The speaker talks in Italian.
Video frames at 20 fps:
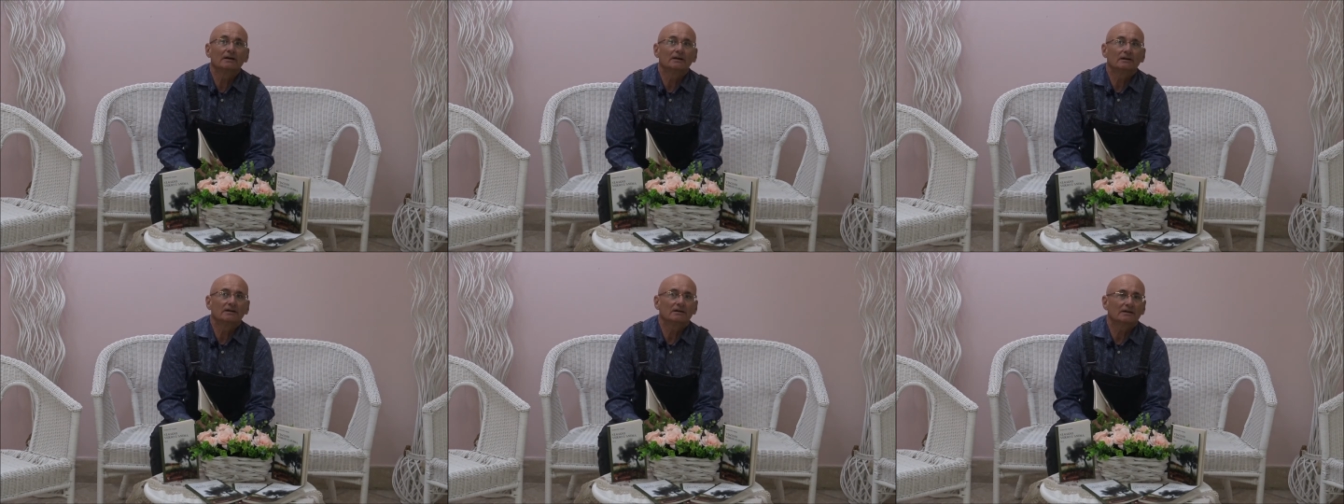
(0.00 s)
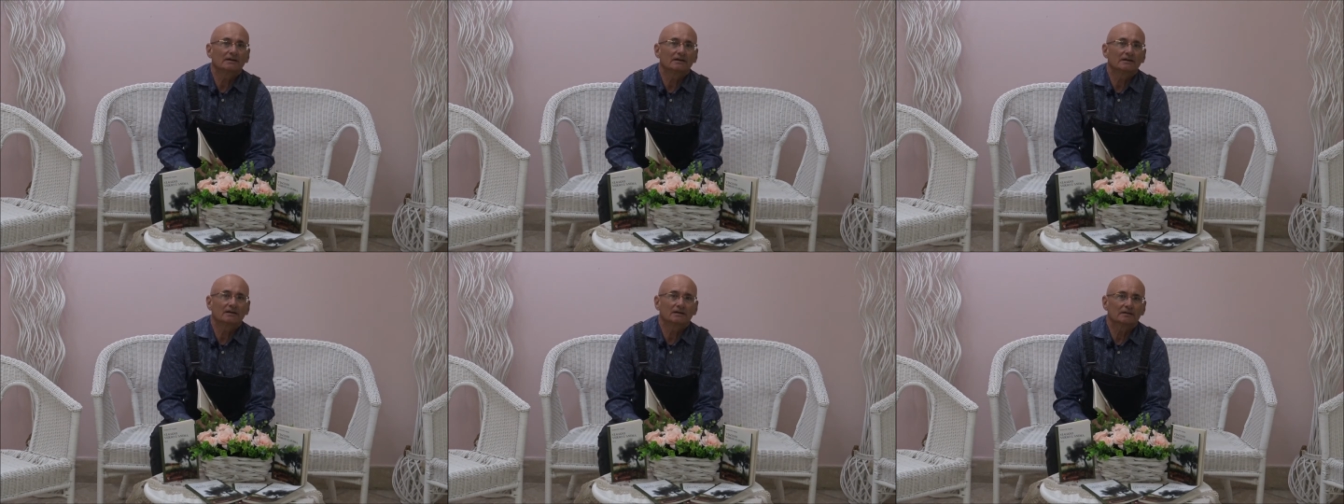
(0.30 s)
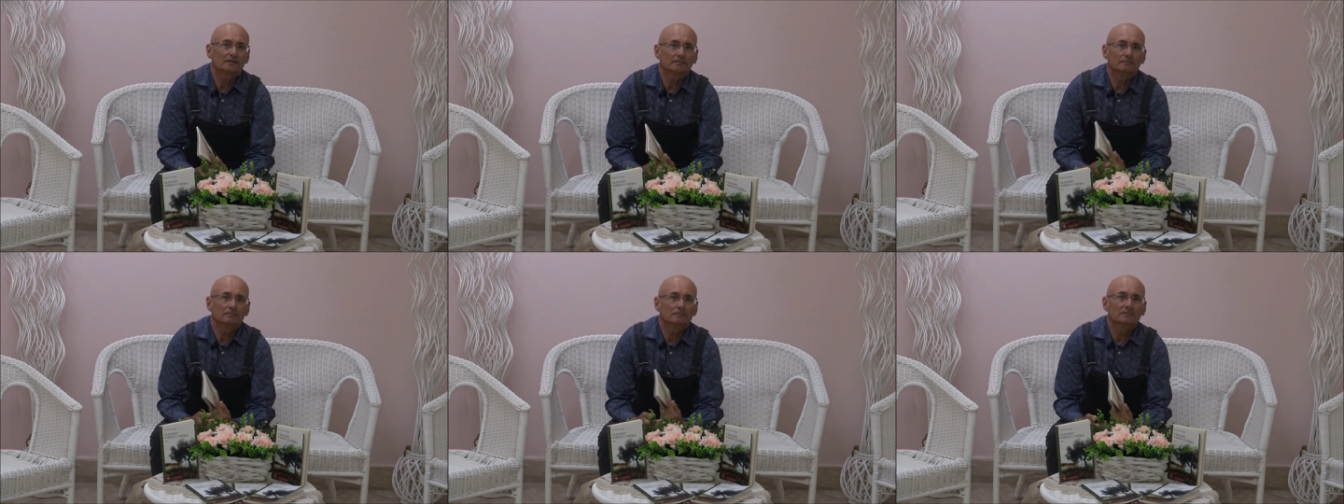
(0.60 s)

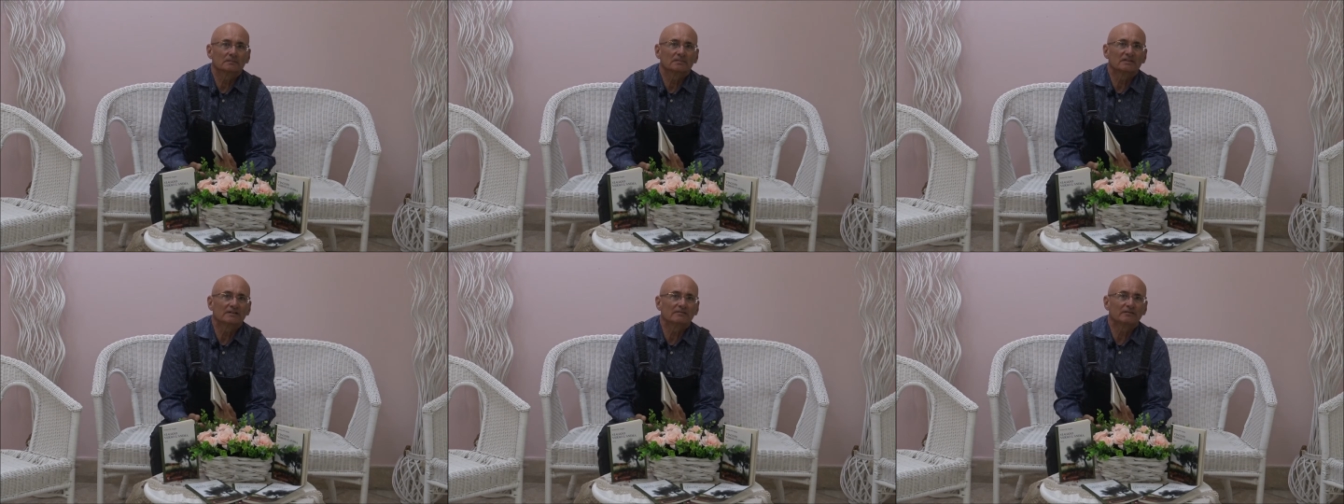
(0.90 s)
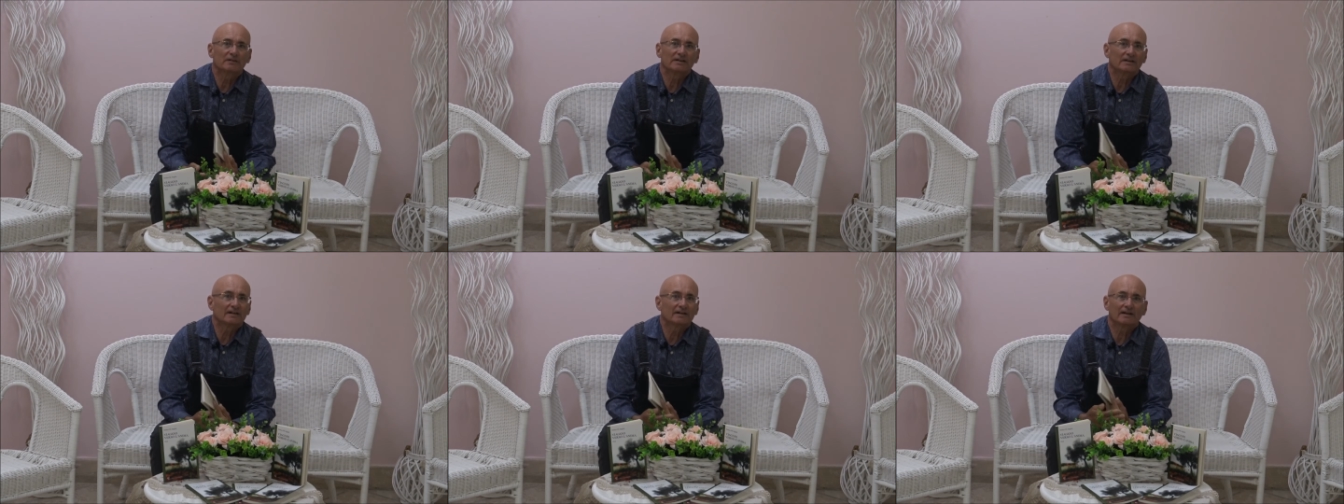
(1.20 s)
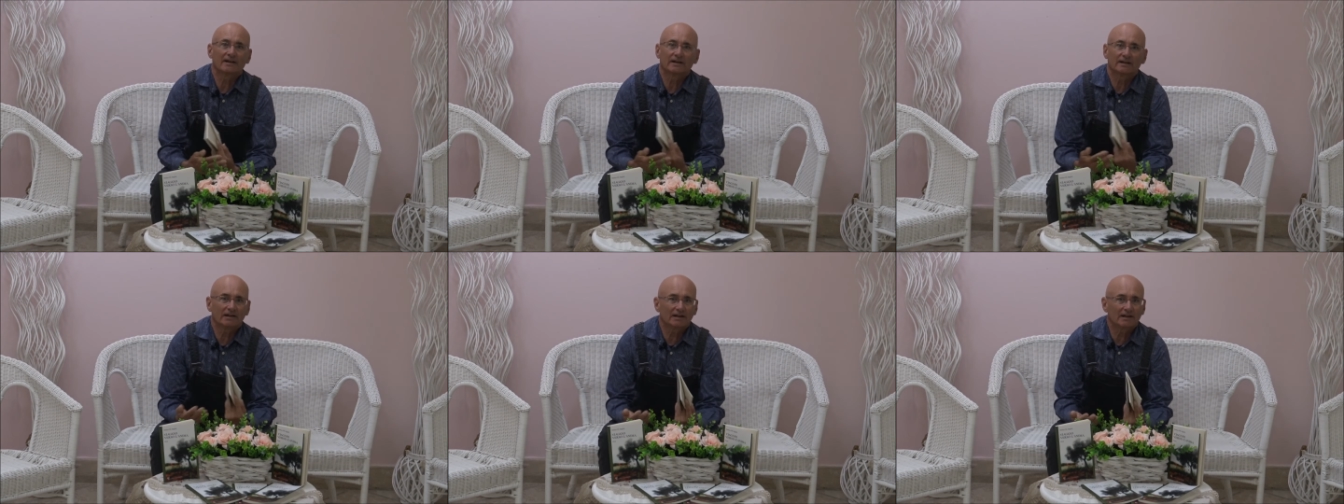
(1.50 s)
ehm,
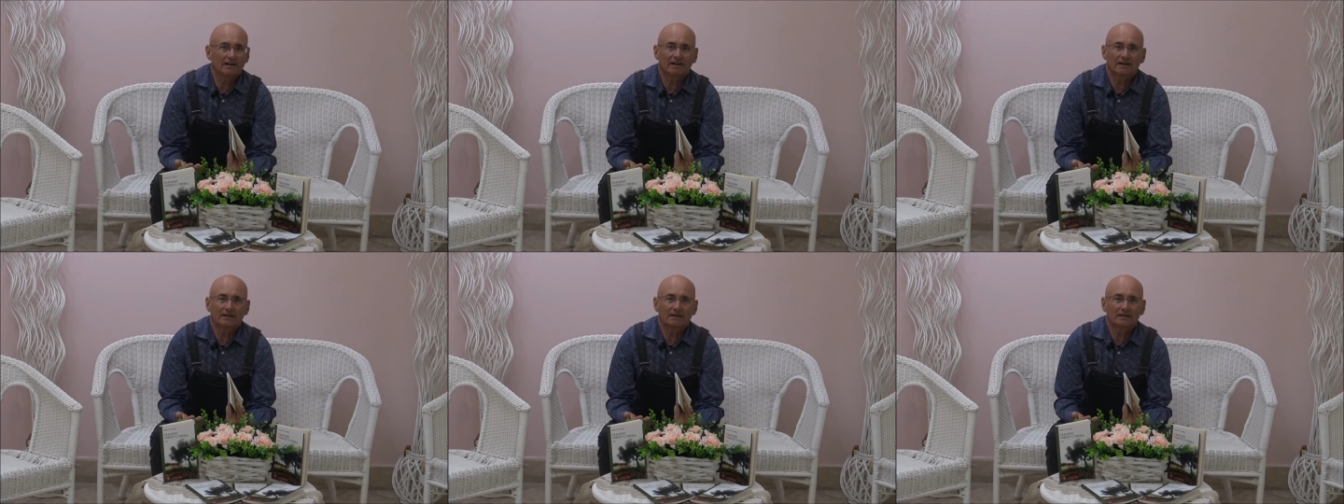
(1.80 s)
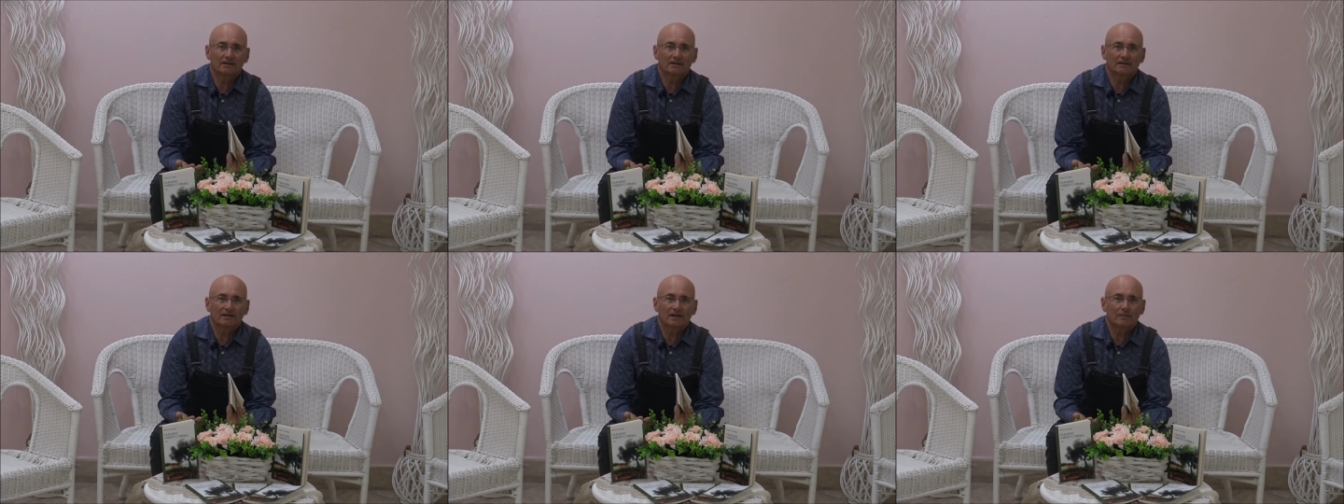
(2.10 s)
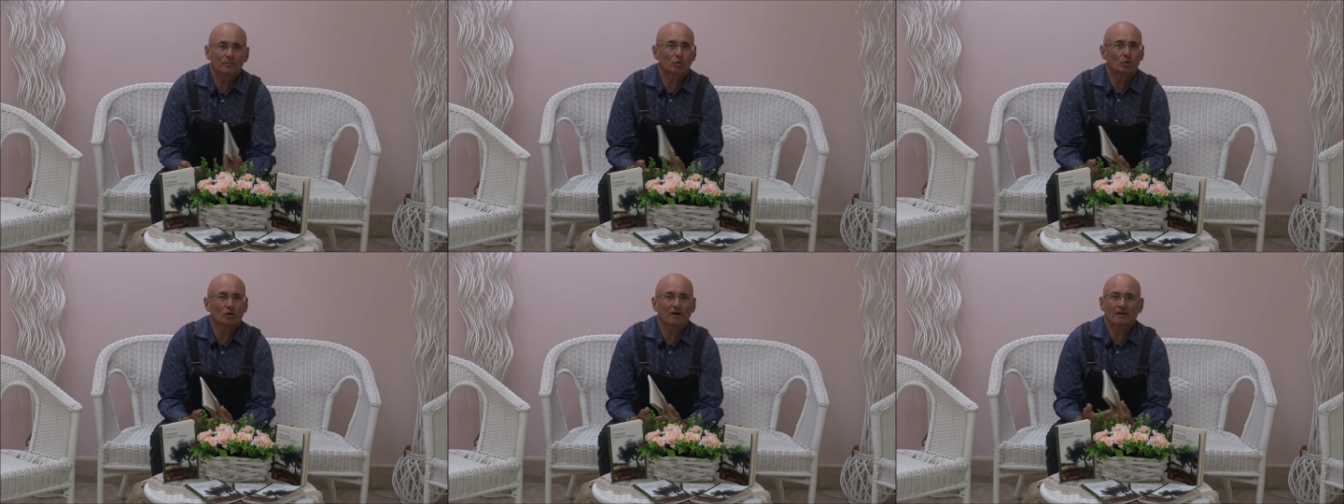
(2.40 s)
definirle nelle, nei
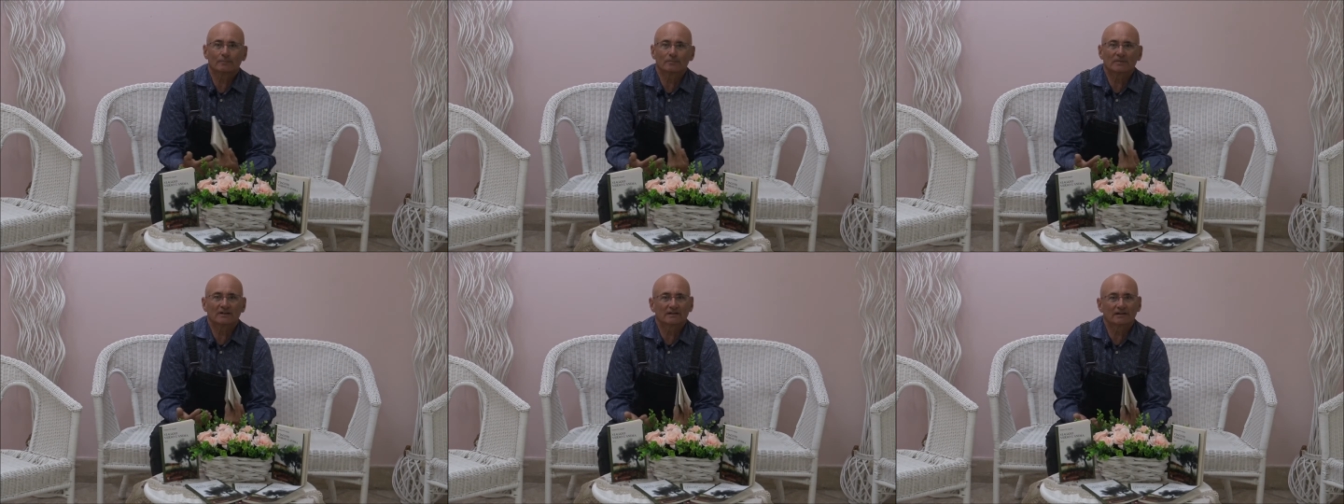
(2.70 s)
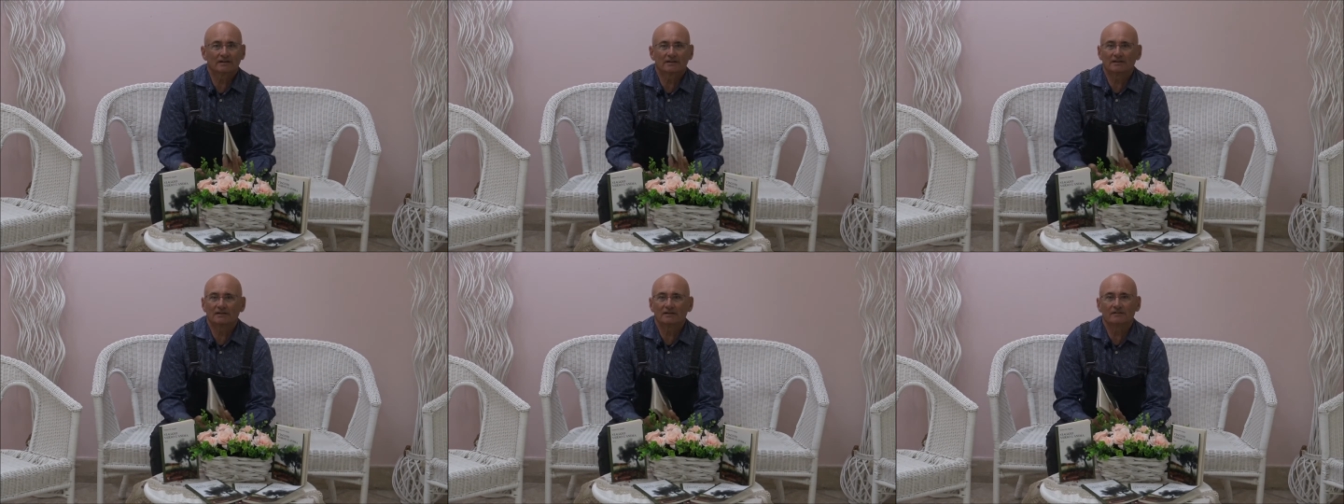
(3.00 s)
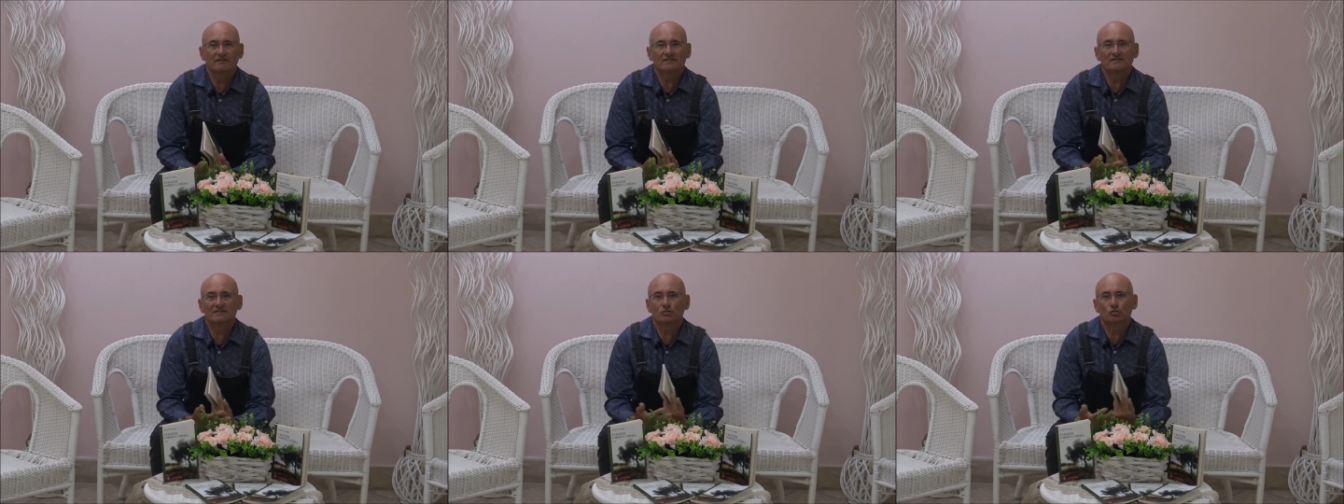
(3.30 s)
programmi delle
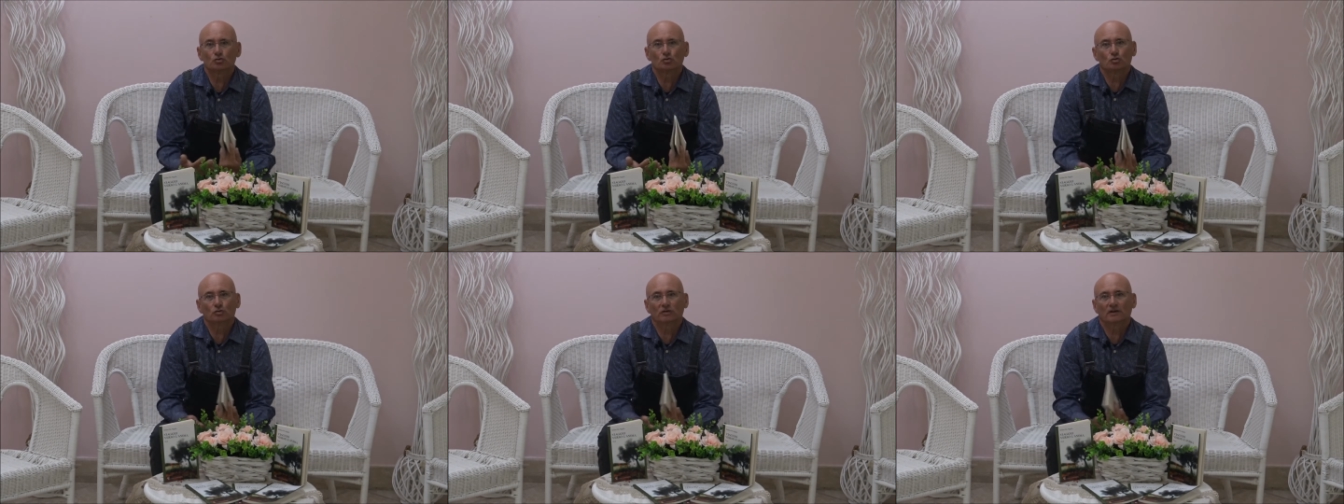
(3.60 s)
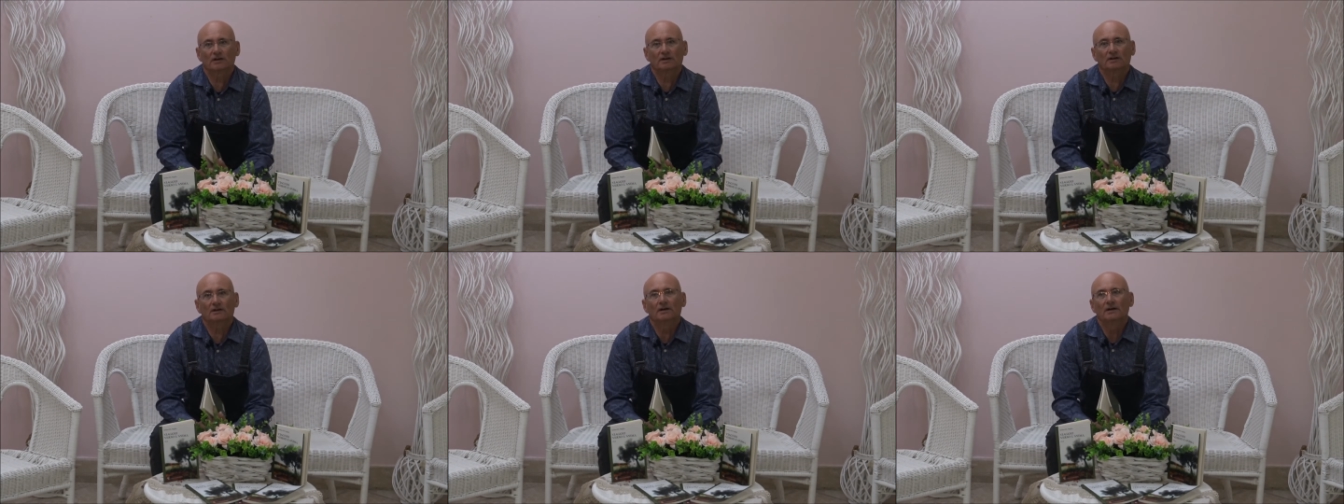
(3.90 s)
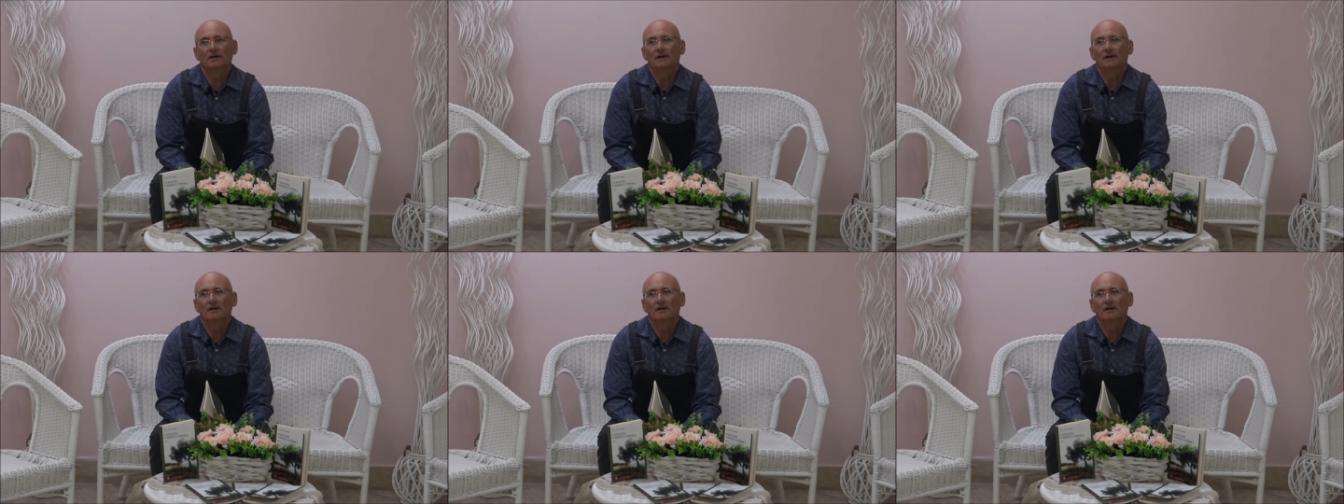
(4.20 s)
televisioni,